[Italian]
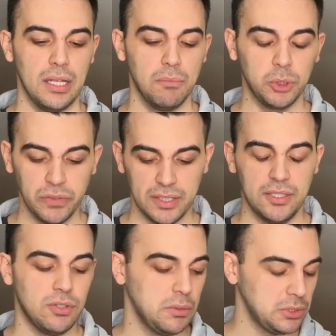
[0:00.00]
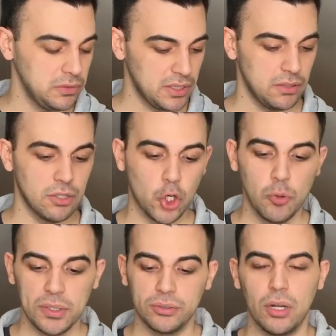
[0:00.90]
Motivazione, motivazione.
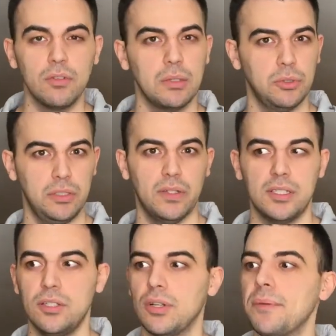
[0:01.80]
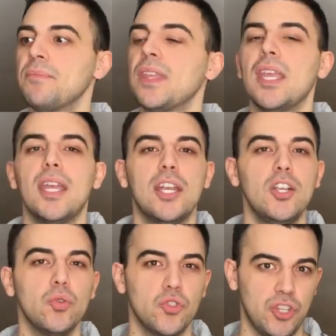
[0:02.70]
Come trovo la motivazione?
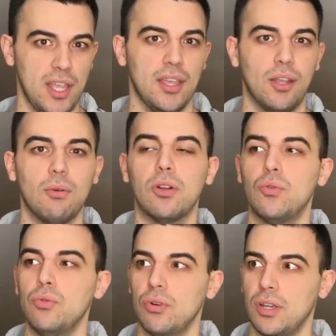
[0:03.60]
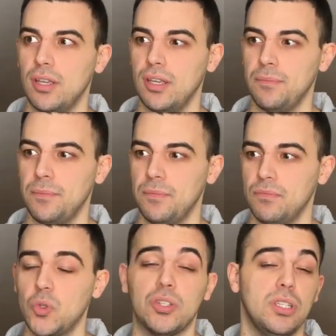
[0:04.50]
Non c'è qualcuno che,
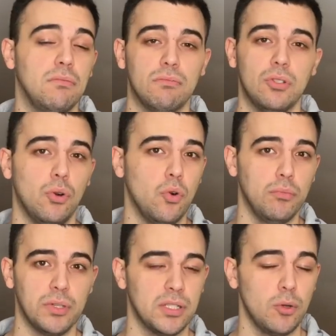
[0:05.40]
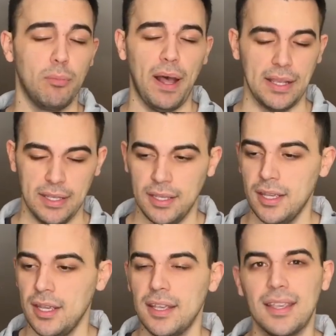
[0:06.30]
cioè sì, se lo compri, se te lo paghi,
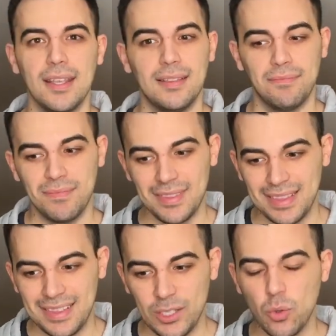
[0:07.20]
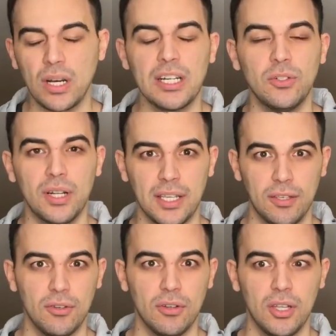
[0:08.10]
che ti urla
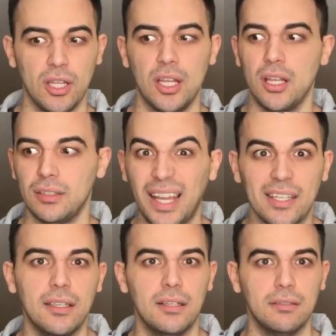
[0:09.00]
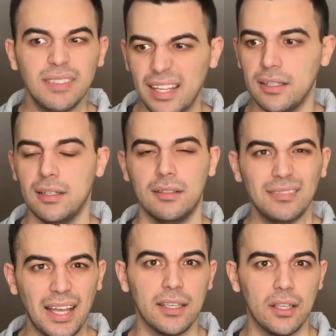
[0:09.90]
nell'orecchio, dai, dai,
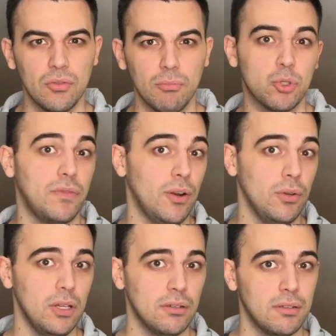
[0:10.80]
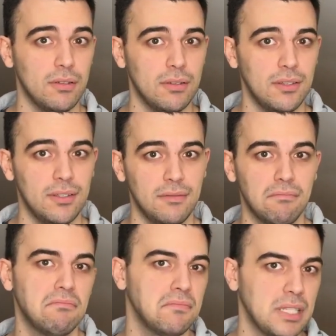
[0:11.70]
dai, posso farlo io,
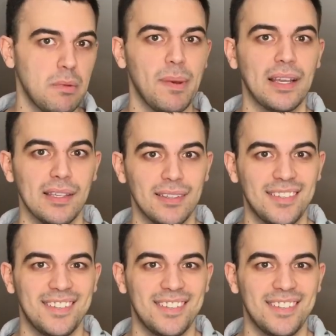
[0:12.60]
se mi paghi.